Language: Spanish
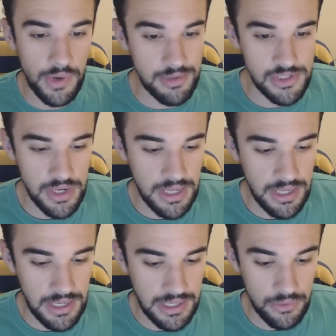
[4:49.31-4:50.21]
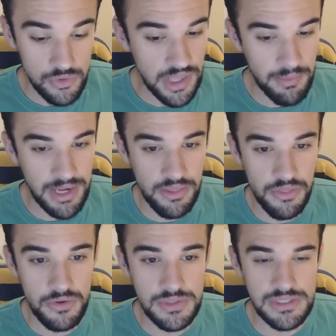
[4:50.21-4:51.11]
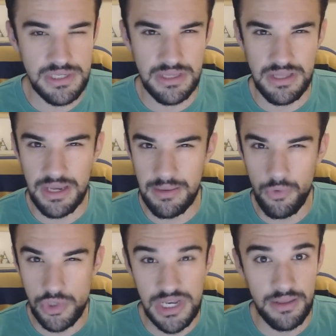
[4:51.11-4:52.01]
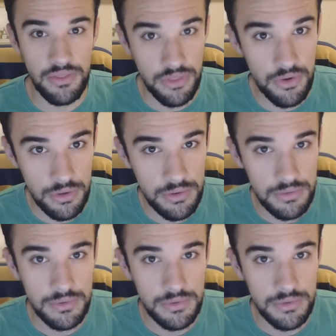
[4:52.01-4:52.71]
una persona que a la que le gusta llamar la atención, si tiene mucha atención,